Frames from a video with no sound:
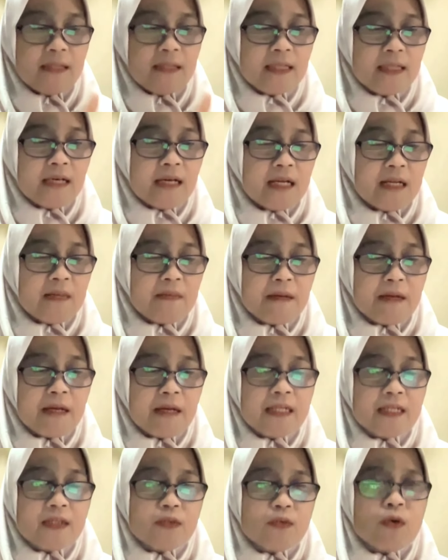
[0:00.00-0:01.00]
tiga kali
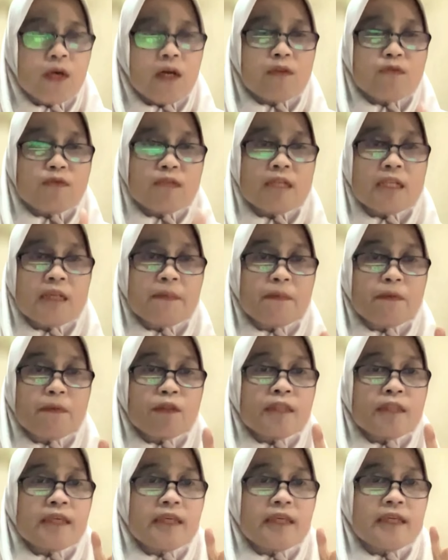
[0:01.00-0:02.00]
makan itu harus ada
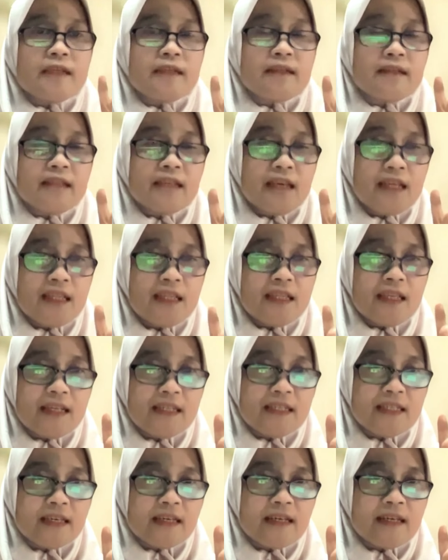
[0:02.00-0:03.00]
protein,
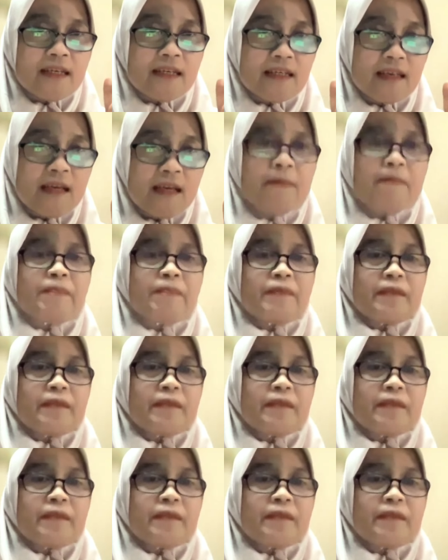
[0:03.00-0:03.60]
tiga-tiganya ya.